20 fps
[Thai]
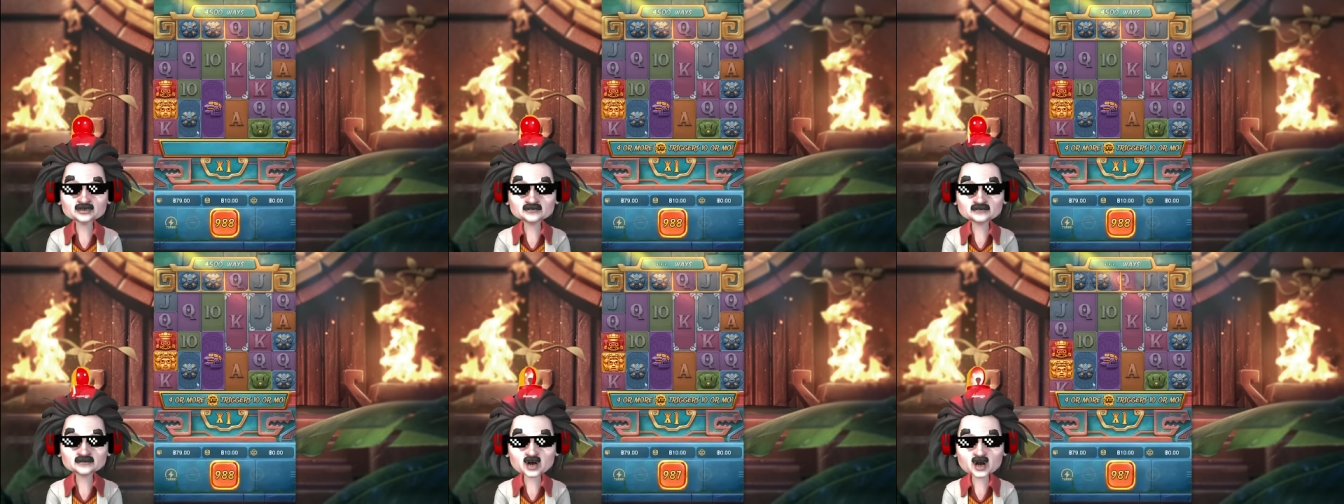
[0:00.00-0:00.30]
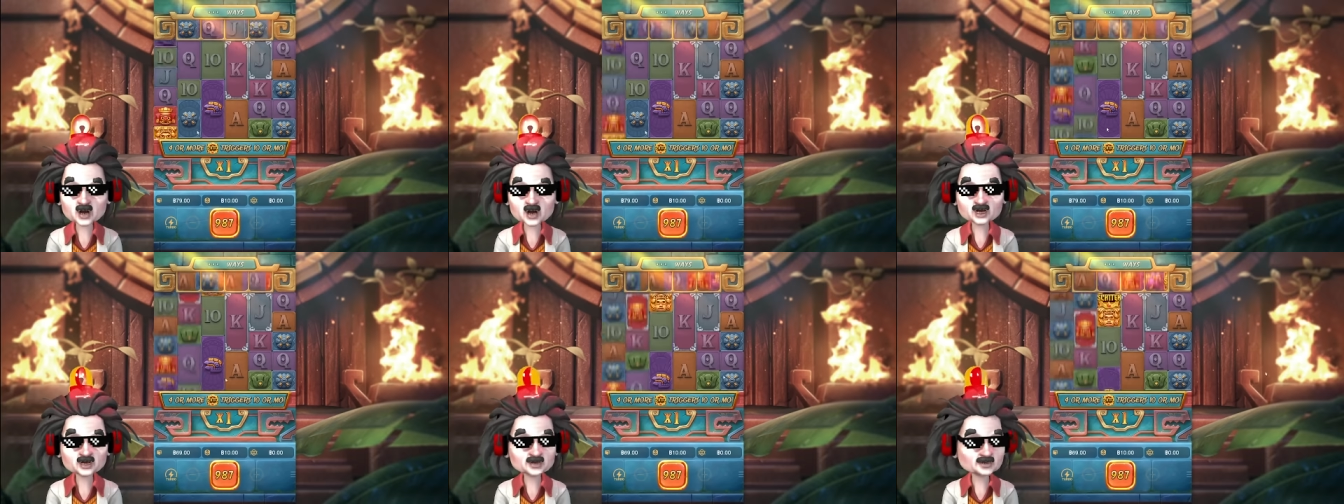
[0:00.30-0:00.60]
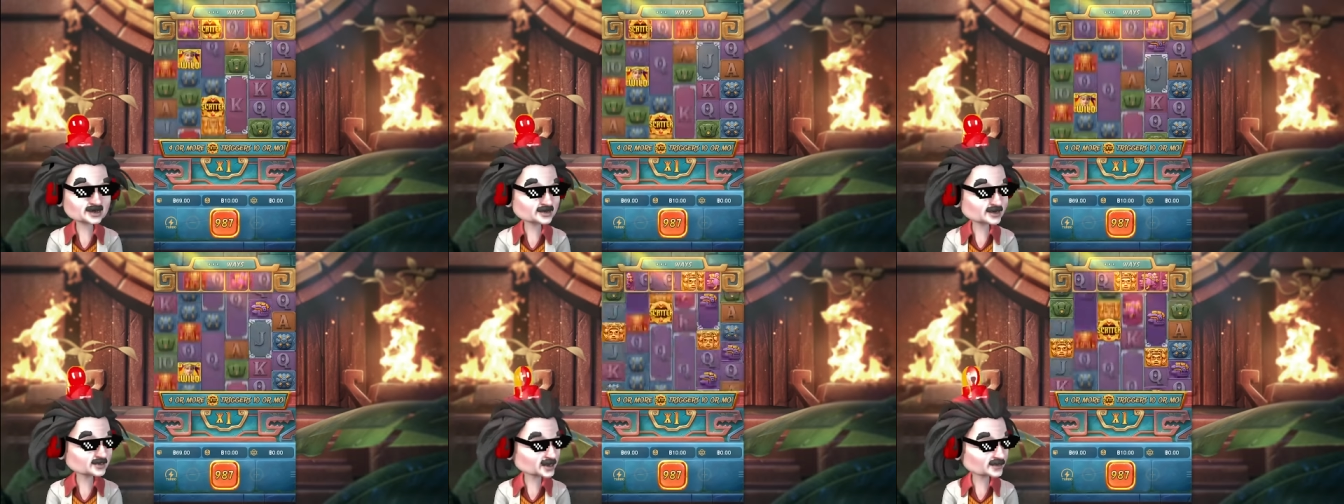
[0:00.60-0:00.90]
มงคล
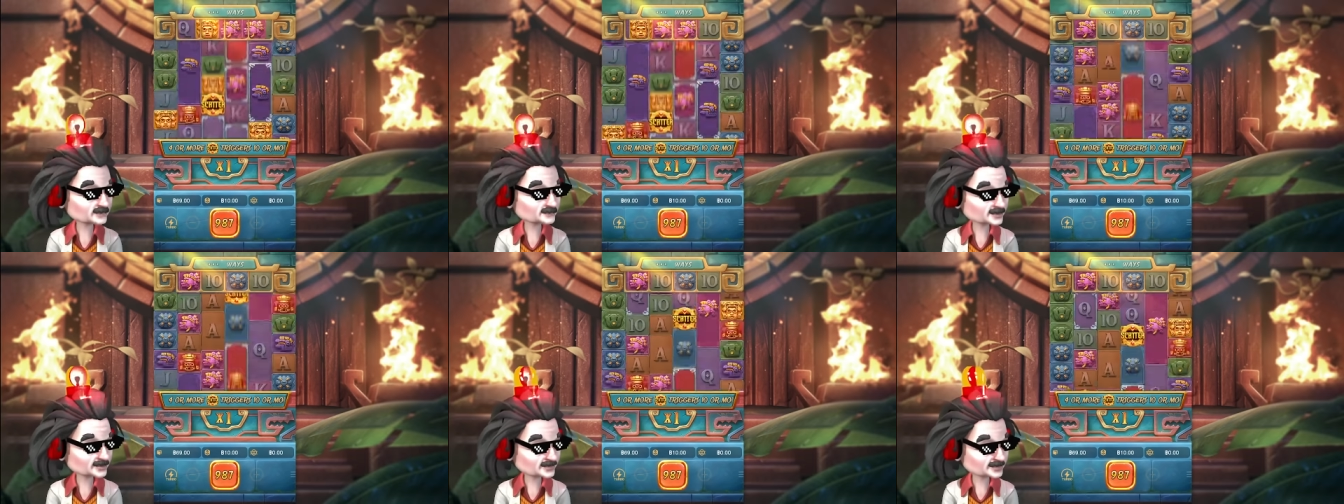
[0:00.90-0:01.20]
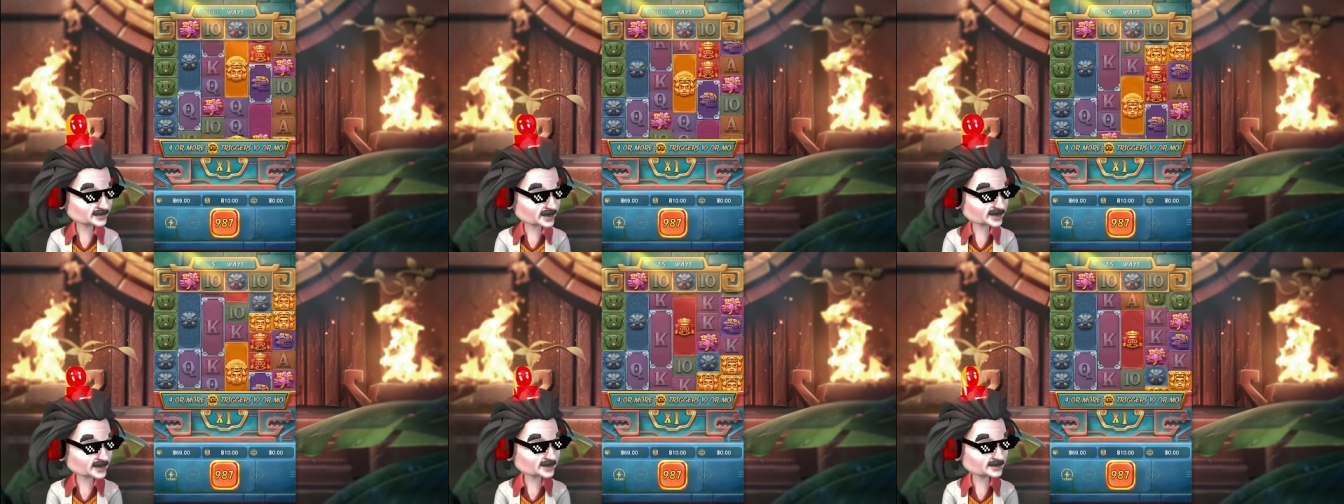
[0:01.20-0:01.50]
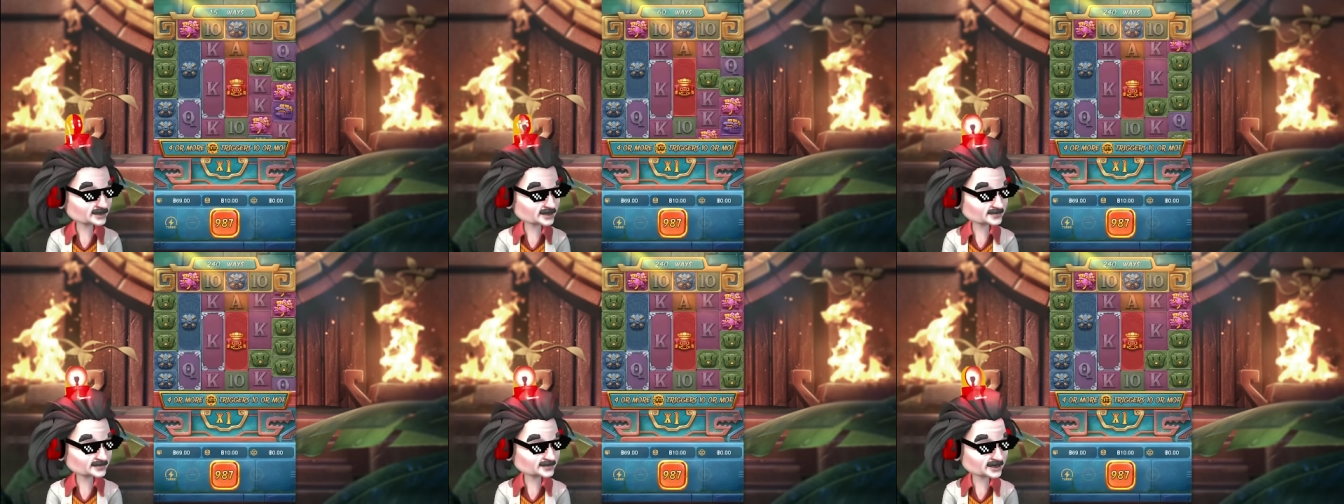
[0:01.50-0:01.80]
หรือว่ามันอะไรวะ
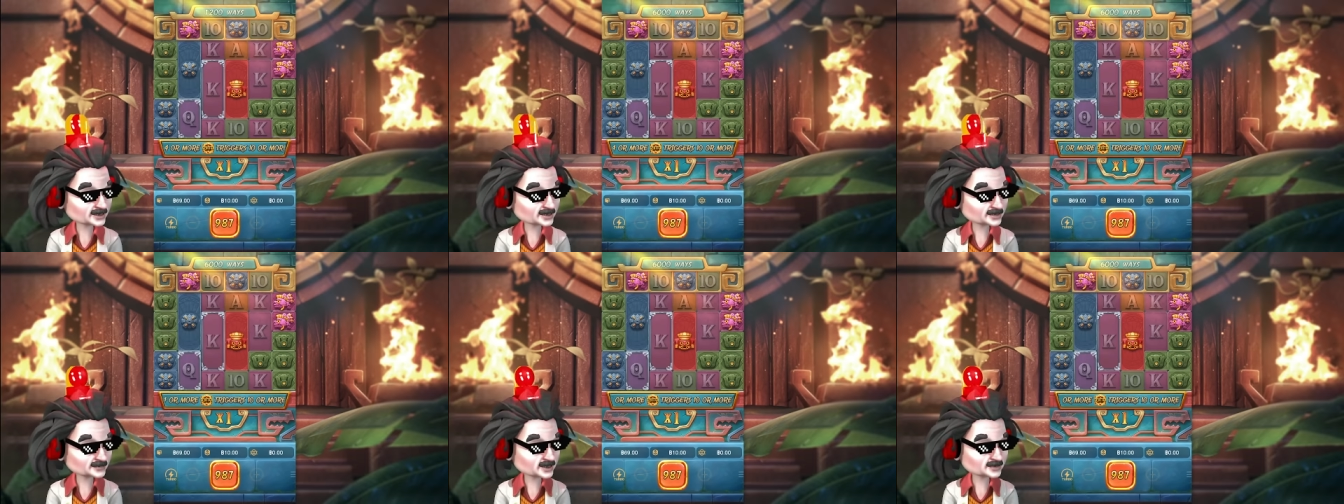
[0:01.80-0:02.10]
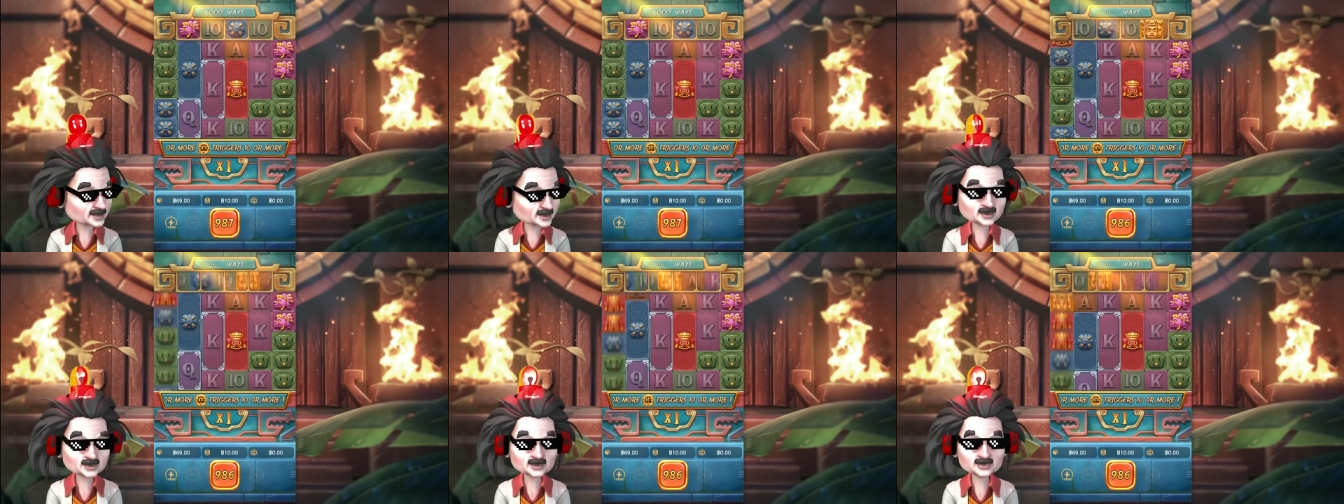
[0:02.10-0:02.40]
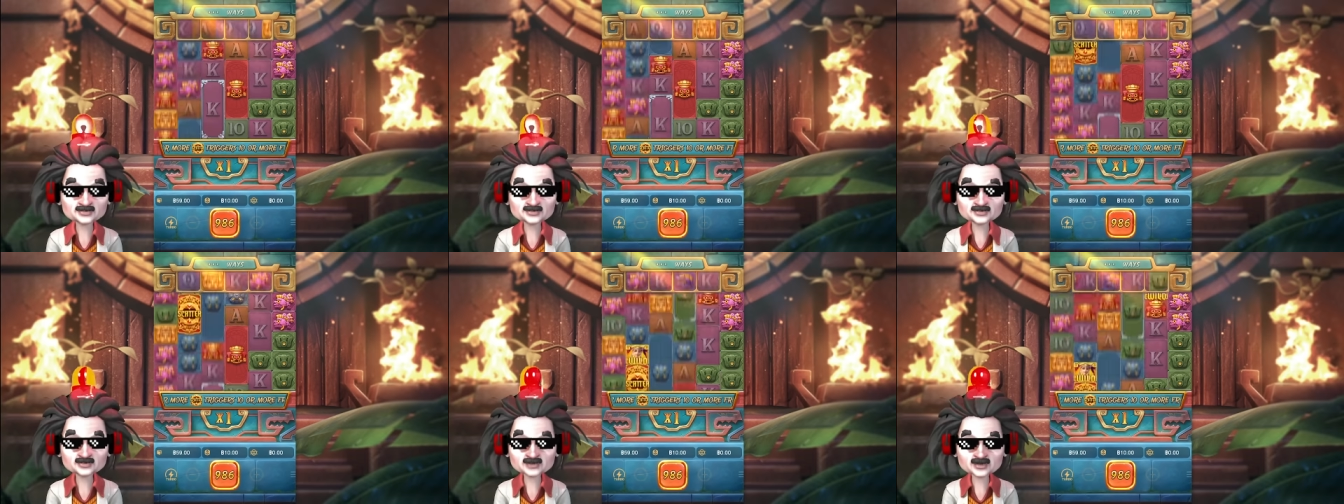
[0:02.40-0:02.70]
เพื่อนจัดไป
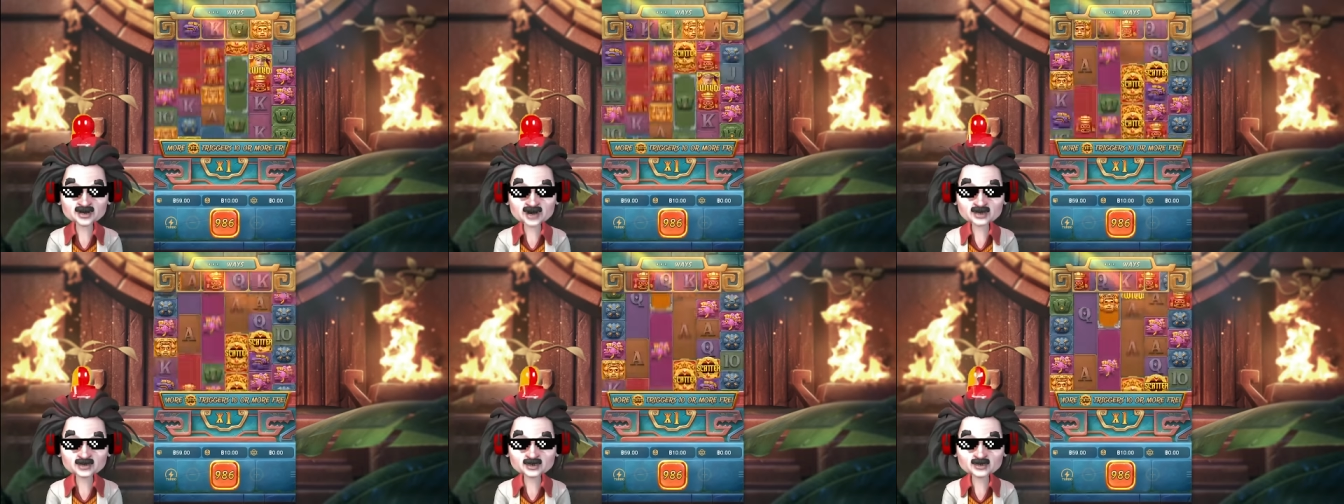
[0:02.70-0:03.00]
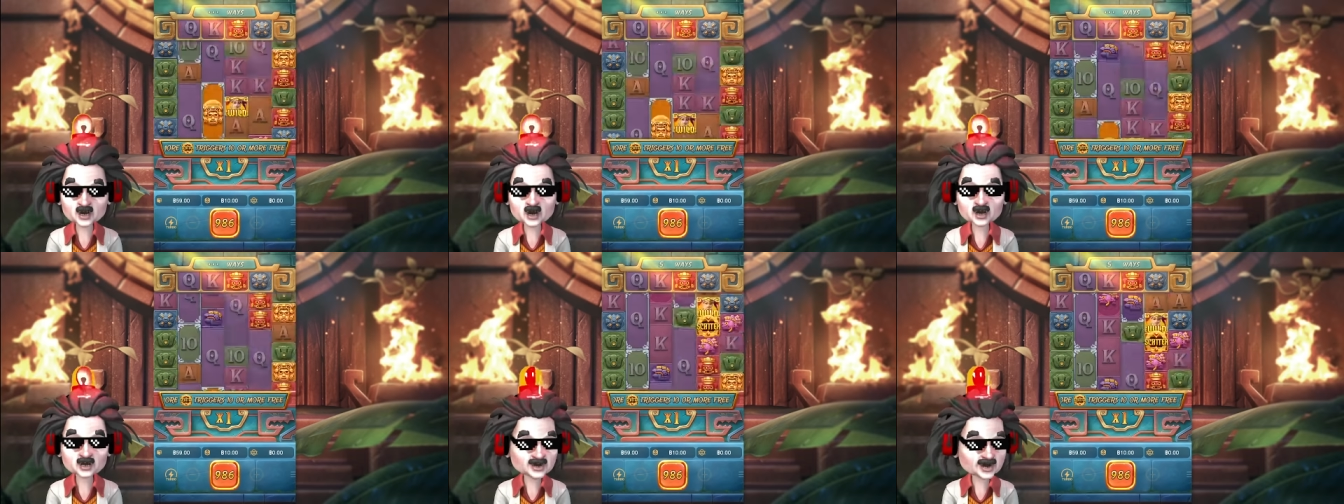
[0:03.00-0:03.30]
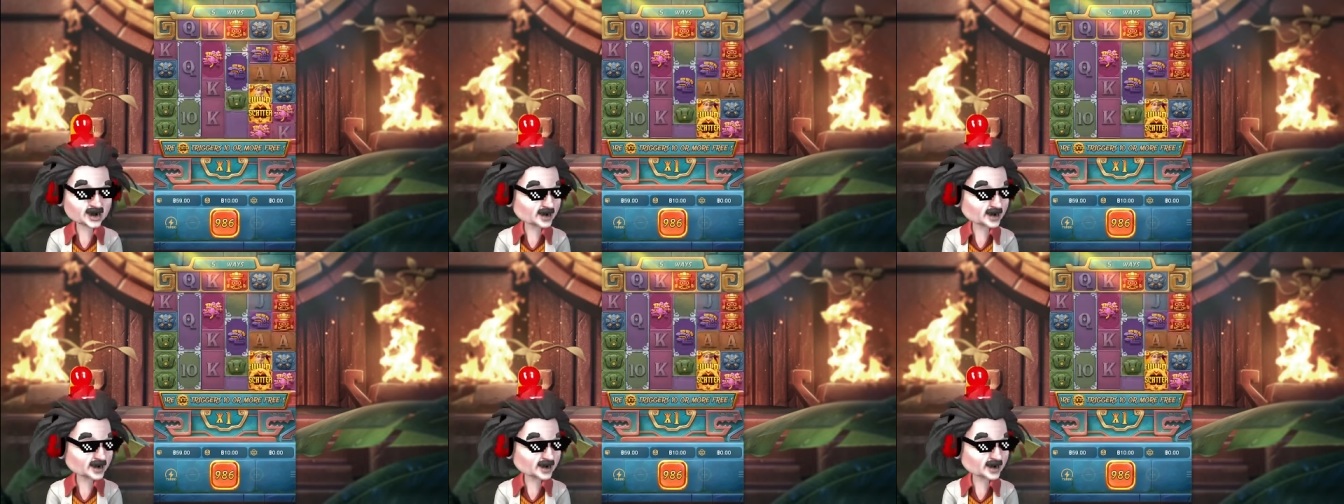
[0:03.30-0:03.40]
เฮ้ยเดี๋ยวก่อนนะ